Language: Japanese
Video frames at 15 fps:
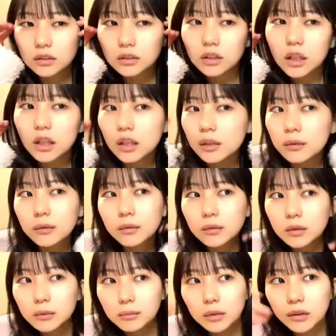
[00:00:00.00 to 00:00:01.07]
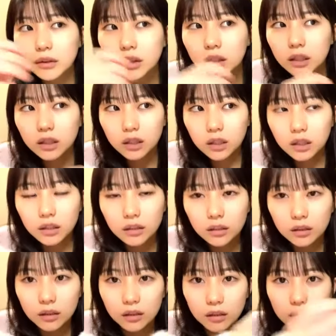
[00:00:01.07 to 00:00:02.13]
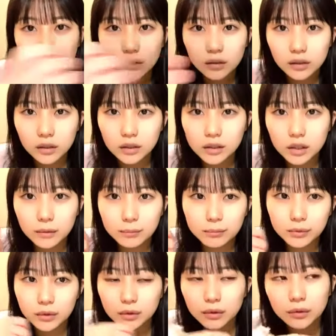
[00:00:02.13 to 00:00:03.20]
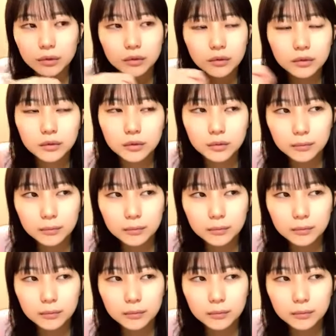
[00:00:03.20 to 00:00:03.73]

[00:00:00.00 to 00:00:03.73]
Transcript: で周りにケチャップと